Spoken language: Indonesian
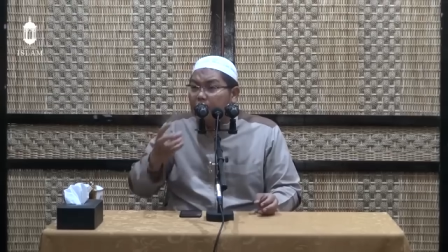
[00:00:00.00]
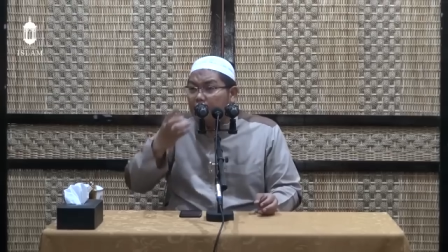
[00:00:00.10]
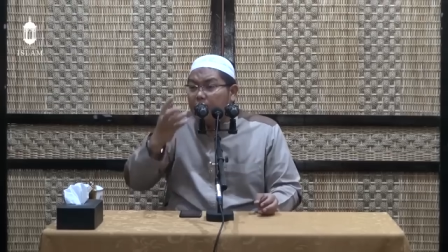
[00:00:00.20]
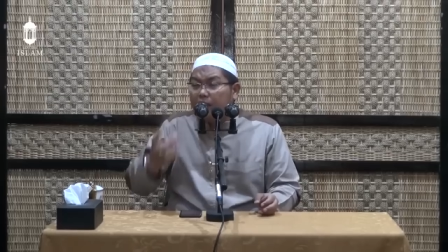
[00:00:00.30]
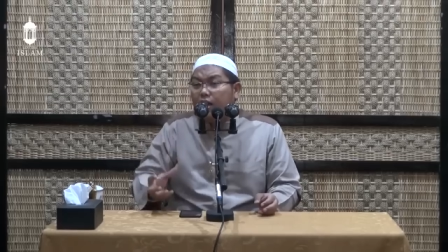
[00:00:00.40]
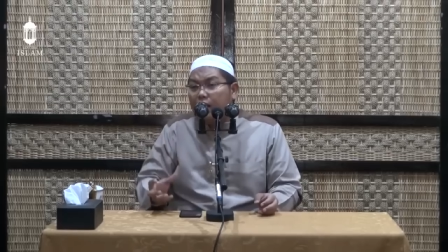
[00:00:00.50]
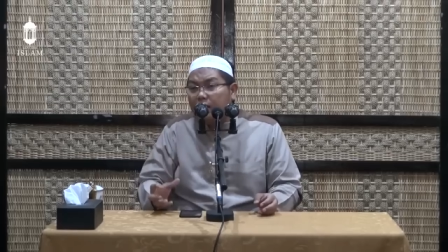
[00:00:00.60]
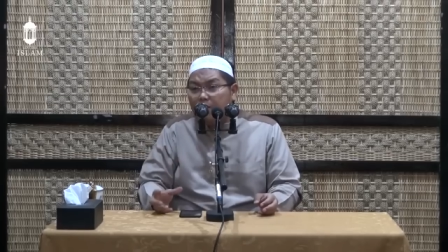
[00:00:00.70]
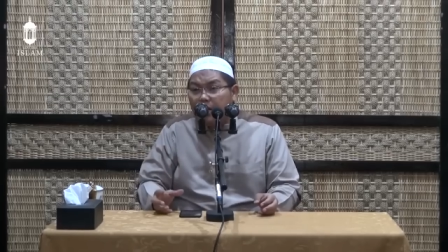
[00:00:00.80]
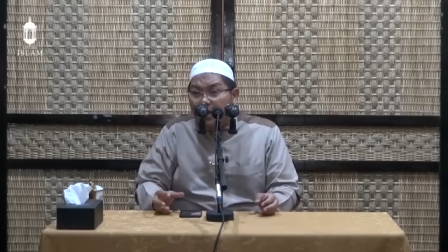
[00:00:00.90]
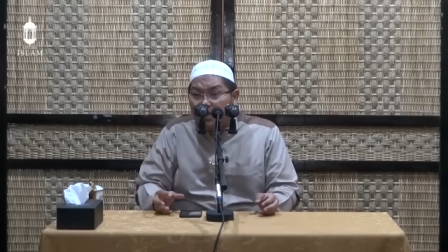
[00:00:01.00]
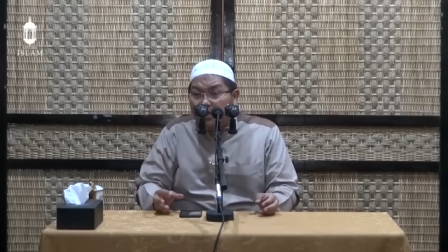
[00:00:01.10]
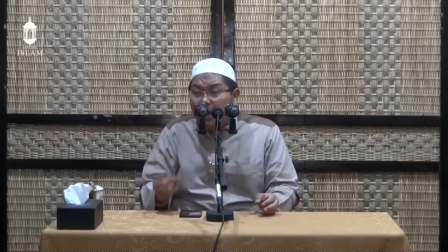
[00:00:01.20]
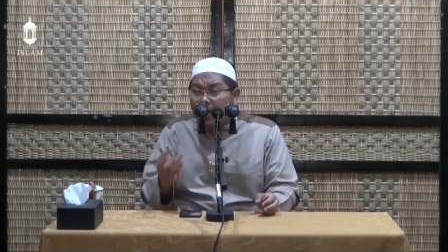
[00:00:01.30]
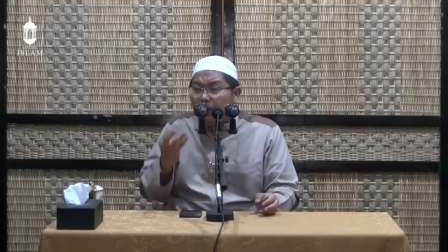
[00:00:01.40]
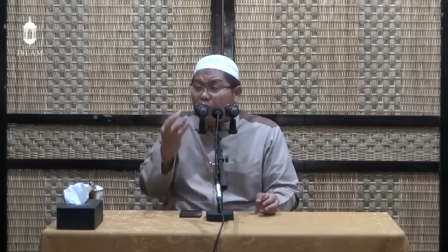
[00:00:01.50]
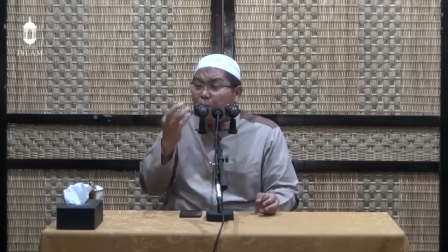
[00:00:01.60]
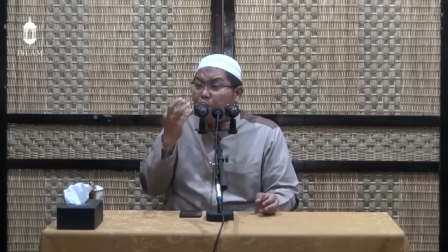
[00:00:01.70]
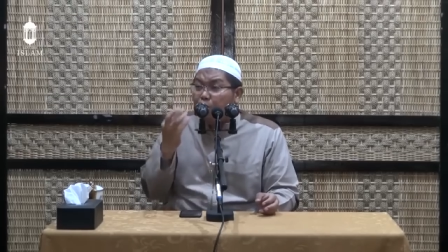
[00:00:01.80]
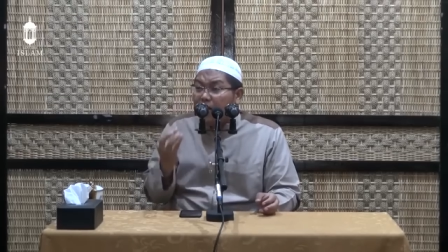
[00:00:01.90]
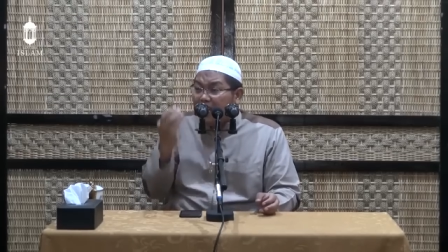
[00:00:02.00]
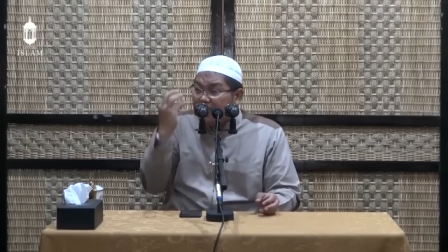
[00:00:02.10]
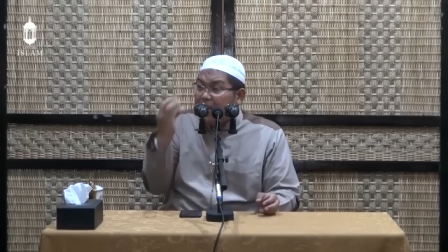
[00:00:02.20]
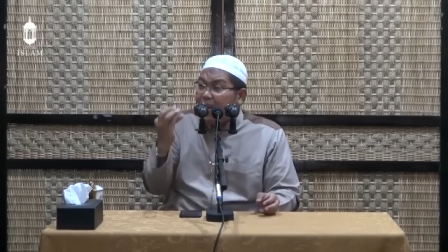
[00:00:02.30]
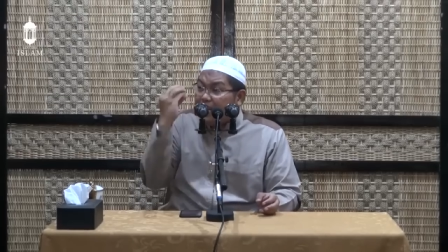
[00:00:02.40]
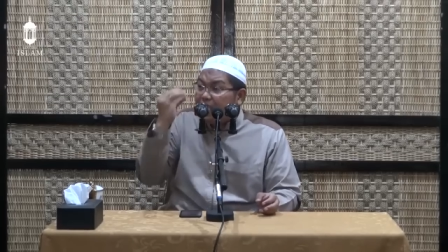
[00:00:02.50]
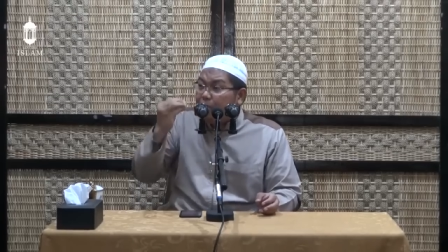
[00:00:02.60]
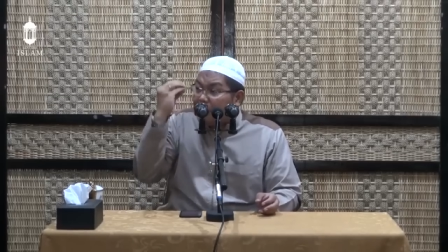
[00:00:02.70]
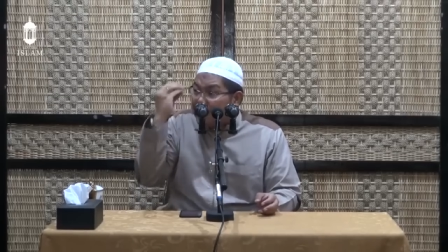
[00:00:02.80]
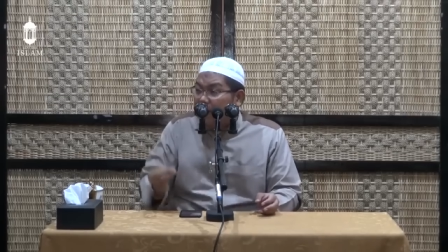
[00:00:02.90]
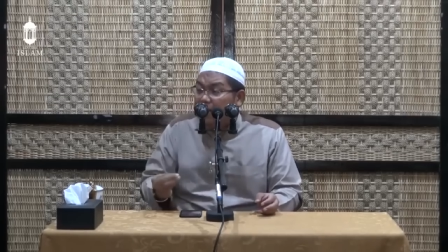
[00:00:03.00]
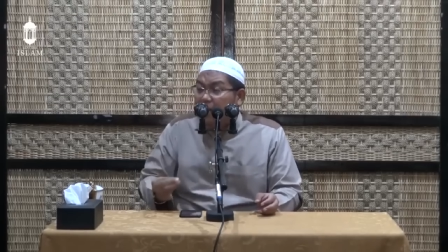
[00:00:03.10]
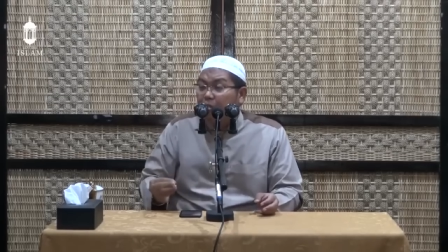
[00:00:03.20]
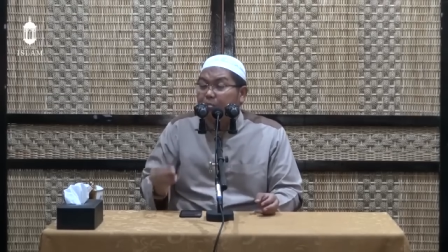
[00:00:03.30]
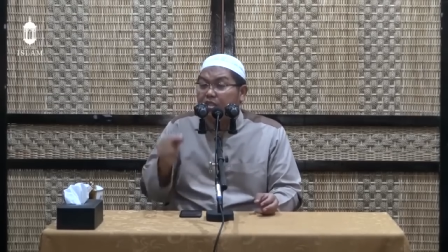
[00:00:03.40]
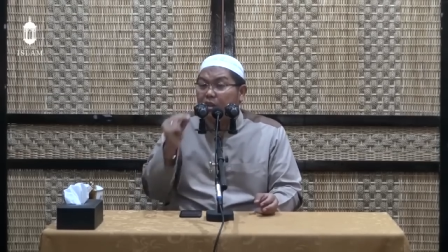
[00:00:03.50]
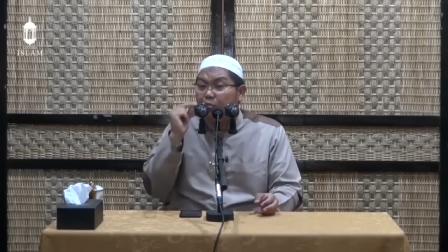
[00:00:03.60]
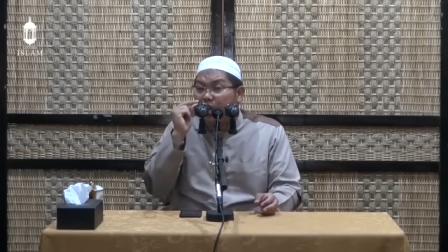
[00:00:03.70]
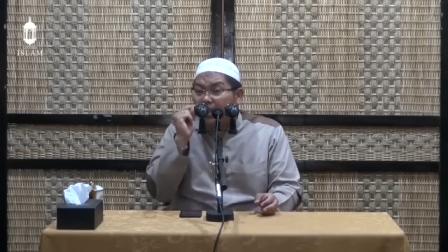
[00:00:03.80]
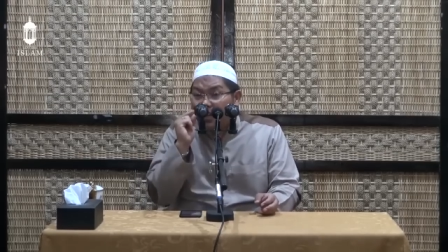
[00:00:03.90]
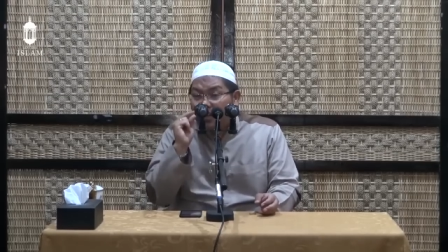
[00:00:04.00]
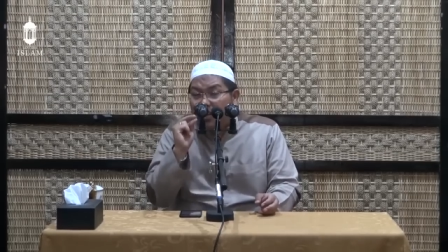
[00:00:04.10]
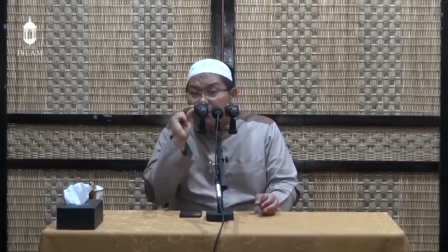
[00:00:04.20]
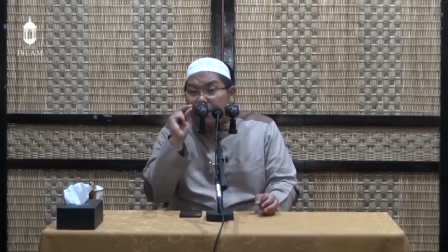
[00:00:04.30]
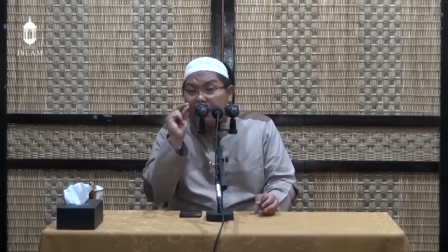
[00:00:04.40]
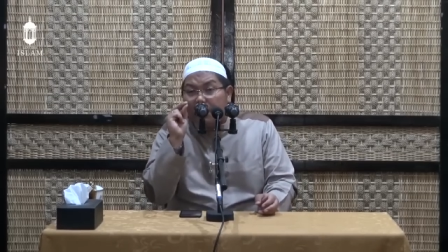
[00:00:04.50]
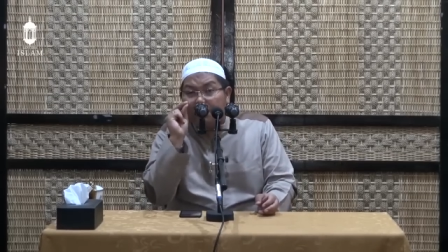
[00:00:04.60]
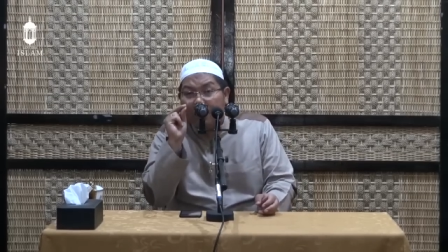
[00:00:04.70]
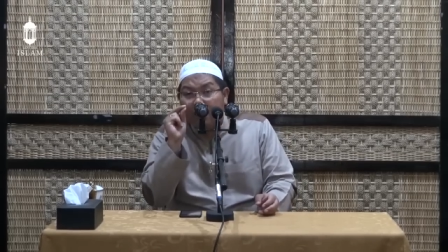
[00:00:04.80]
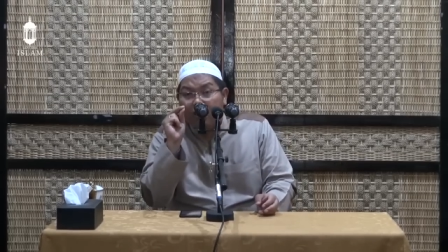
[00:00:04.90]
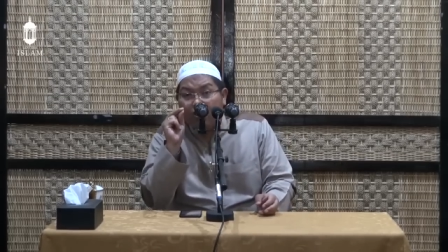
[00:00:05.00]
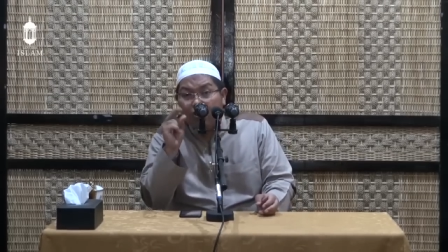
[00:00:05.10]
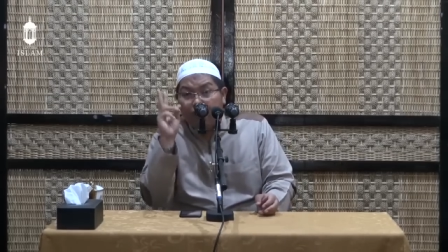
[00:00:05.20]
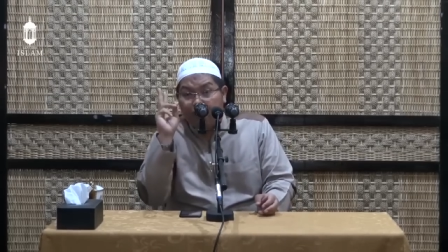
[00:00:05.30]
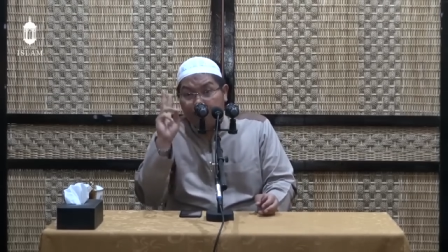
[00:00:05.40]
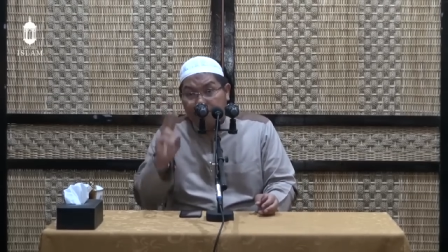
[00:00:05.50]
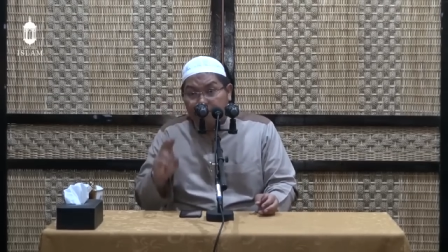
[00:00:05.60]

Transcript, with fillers: Allah mengatakan kepada kita, jangan kau menunjukkan kejengkelan sama sekali, meskipun hanya sekedar berkata apa? Uf.